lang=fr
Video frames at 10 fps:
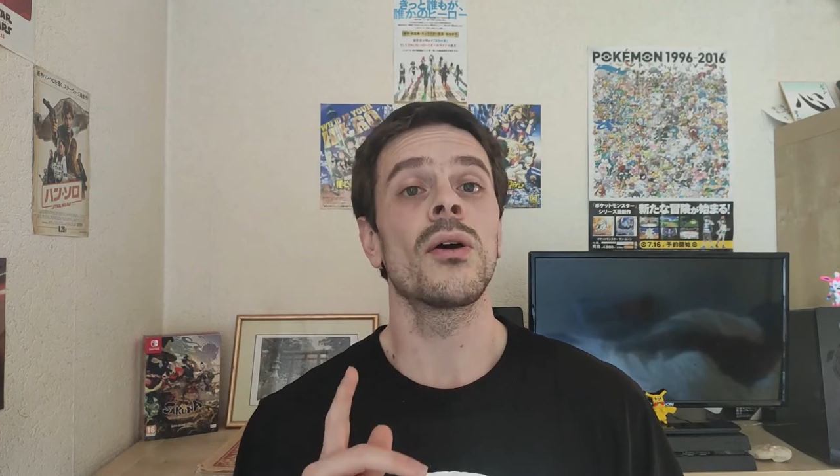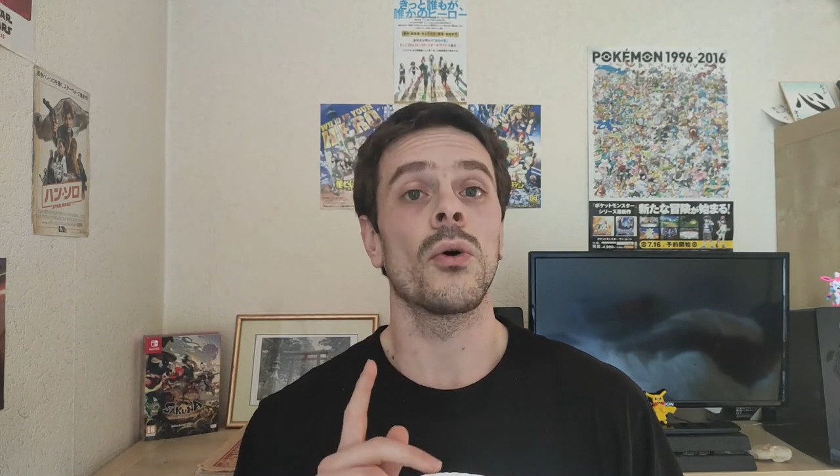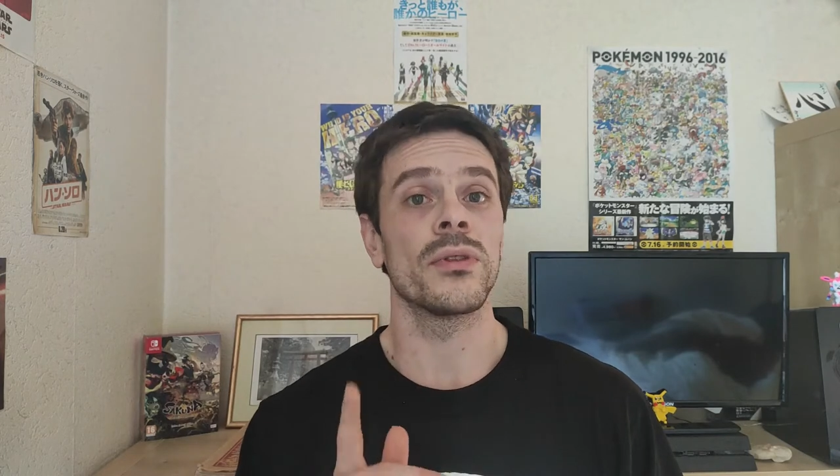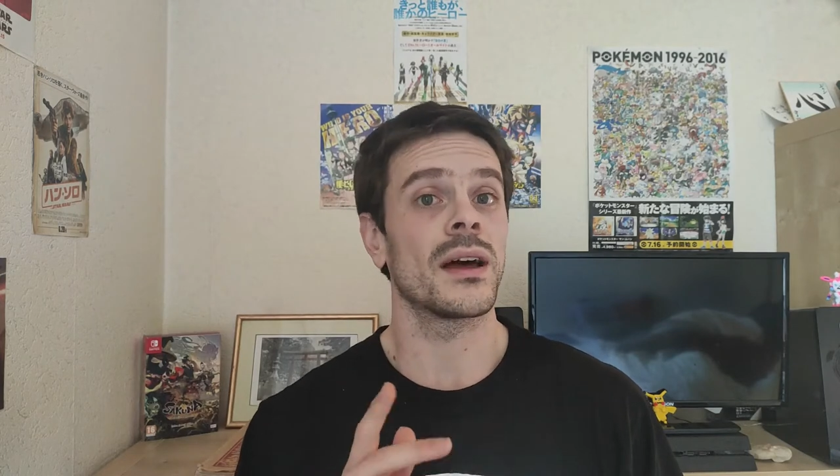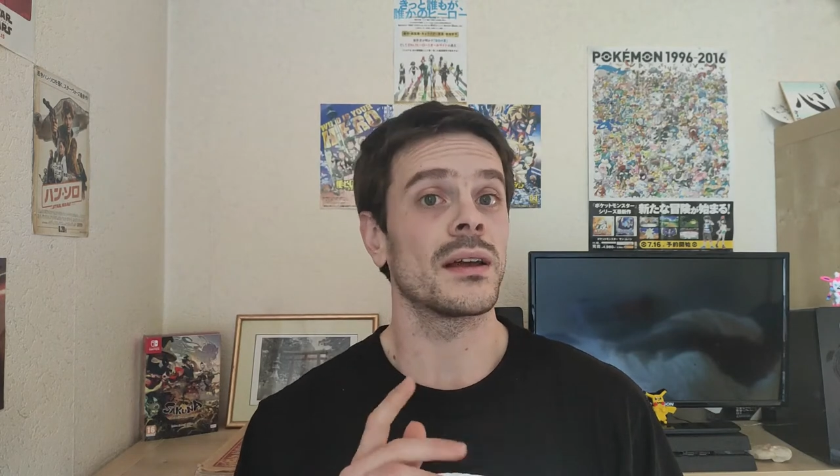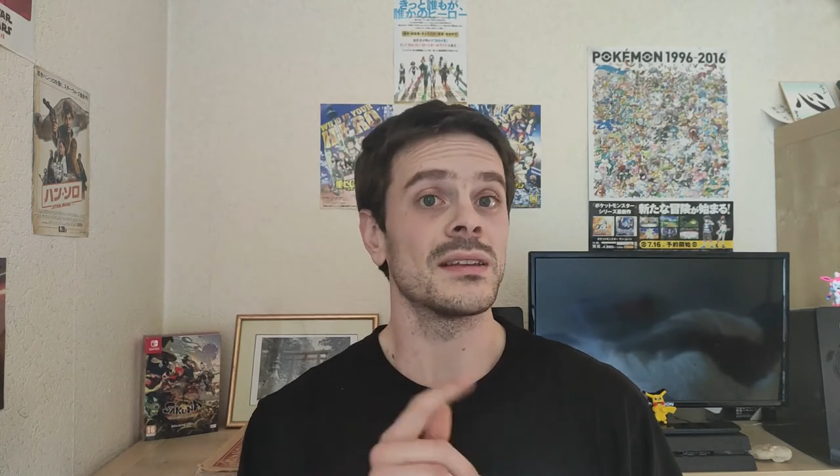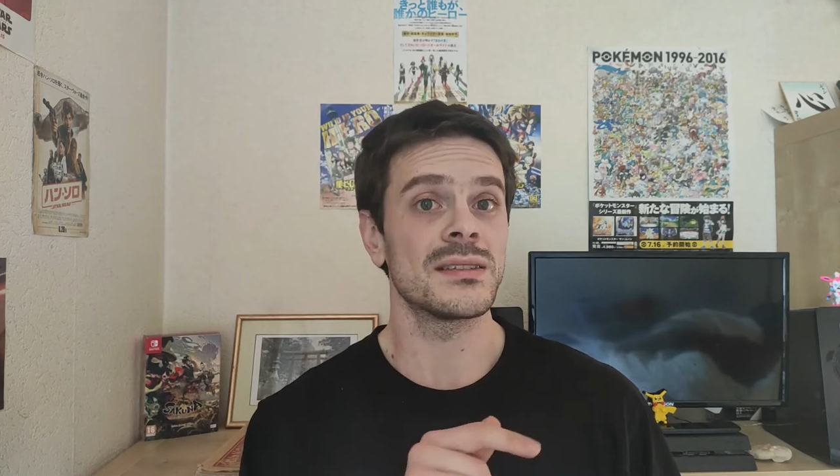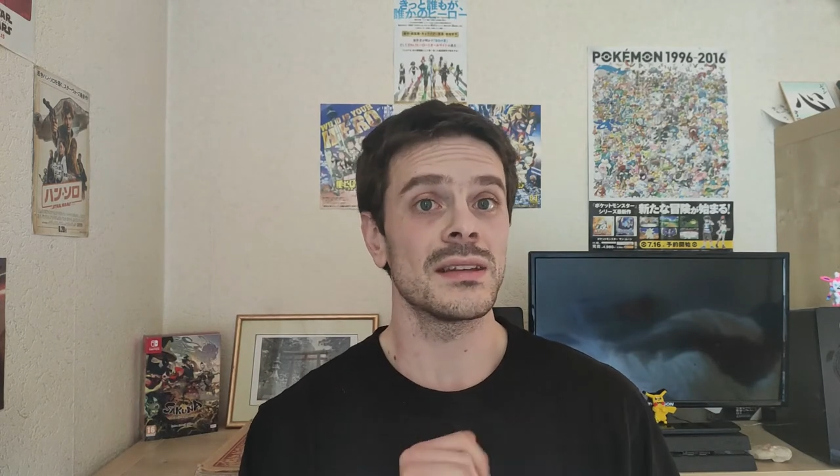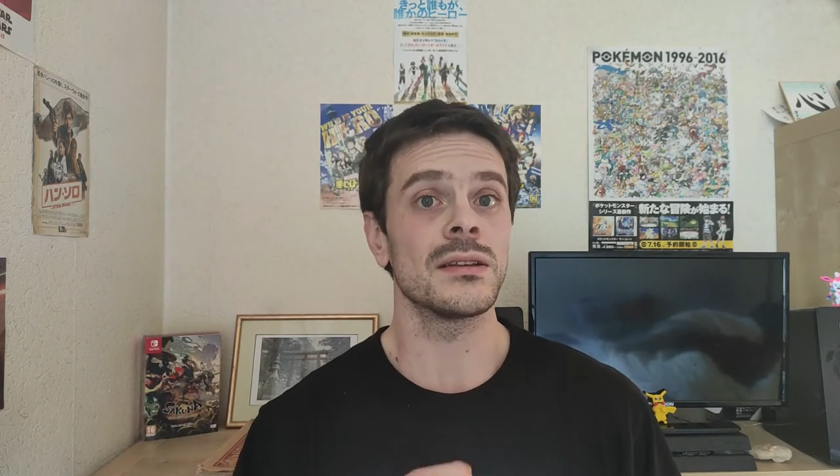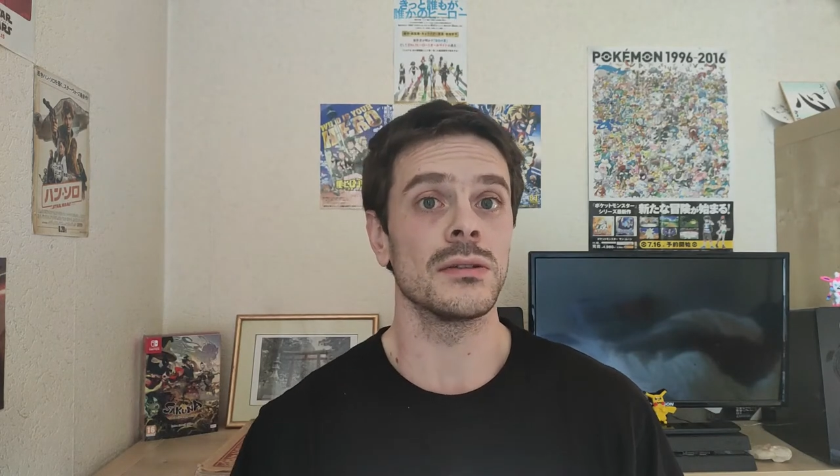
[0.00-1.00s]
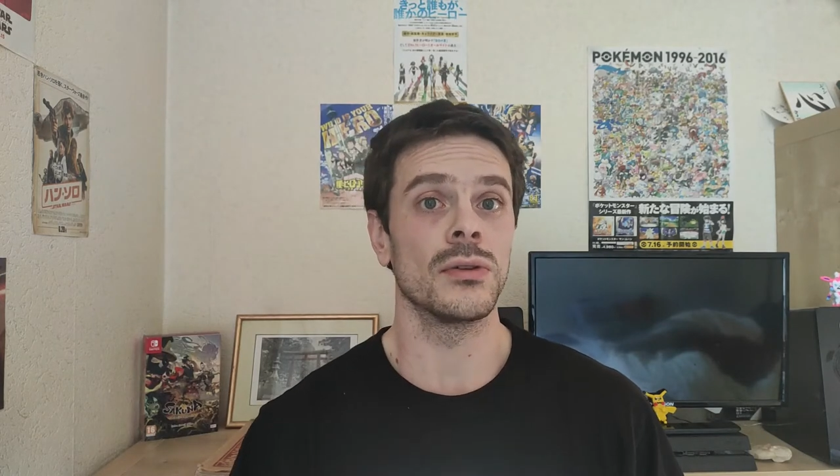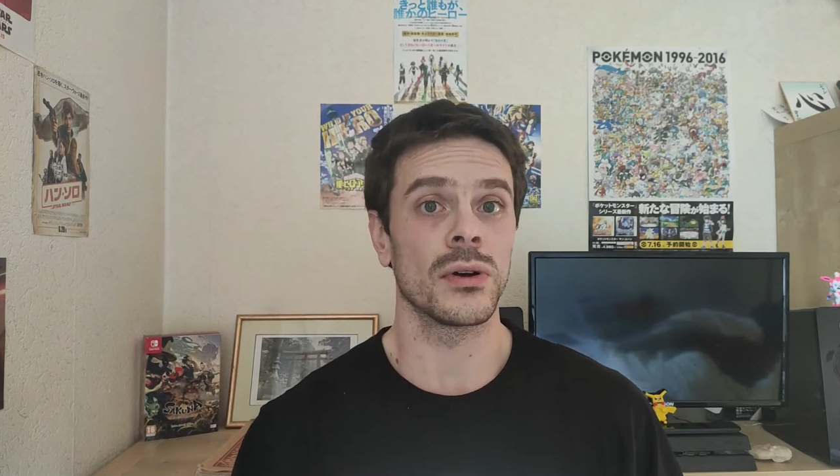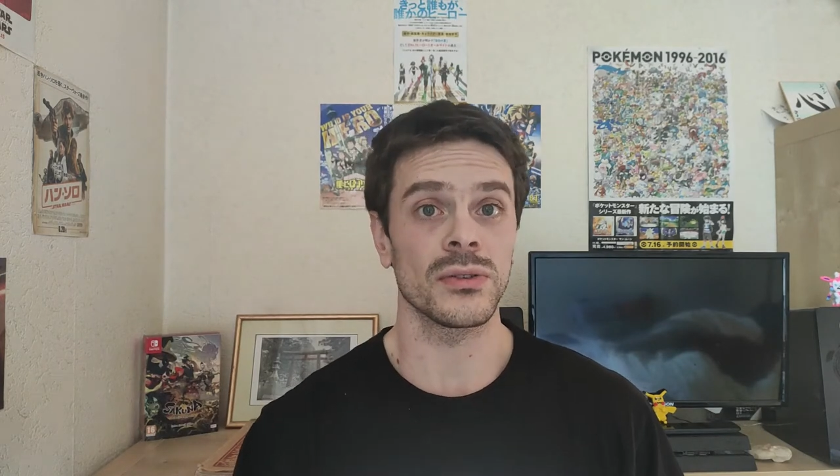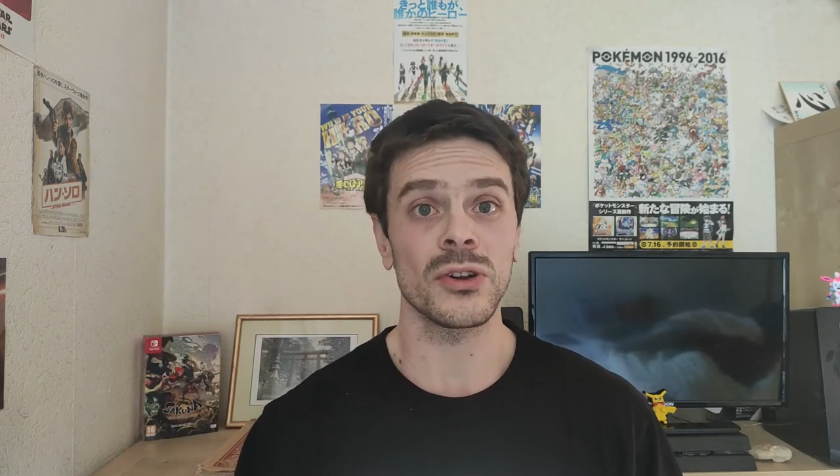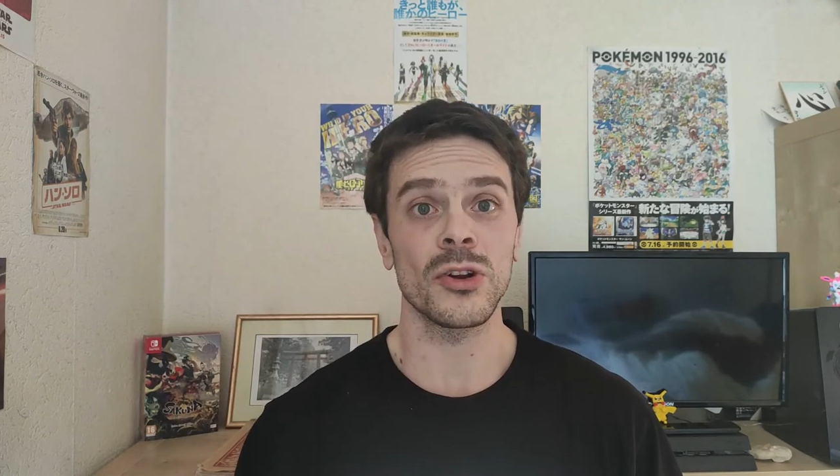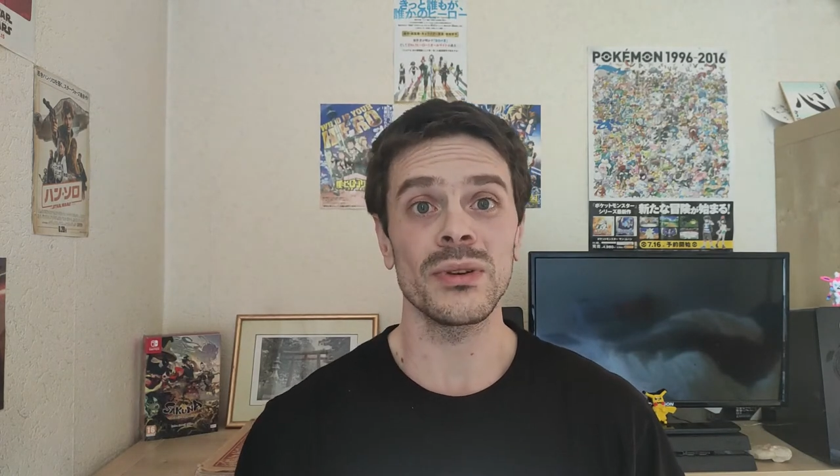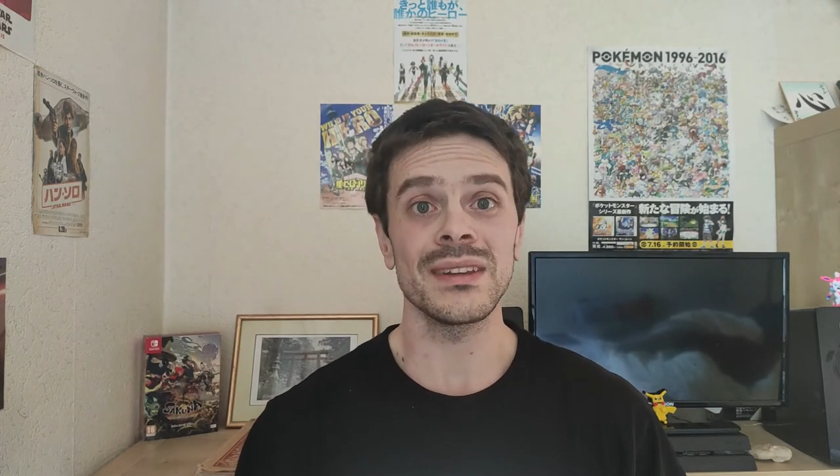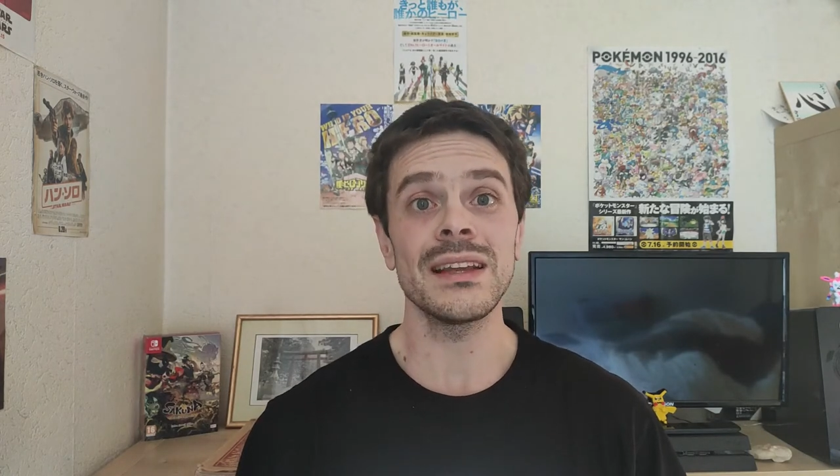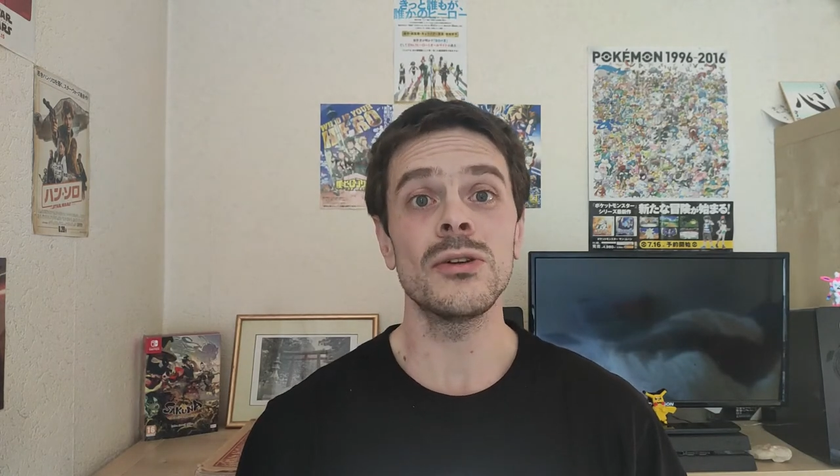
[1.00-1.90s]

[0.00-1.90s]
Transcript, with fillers: On a ici dans l'encyclopédie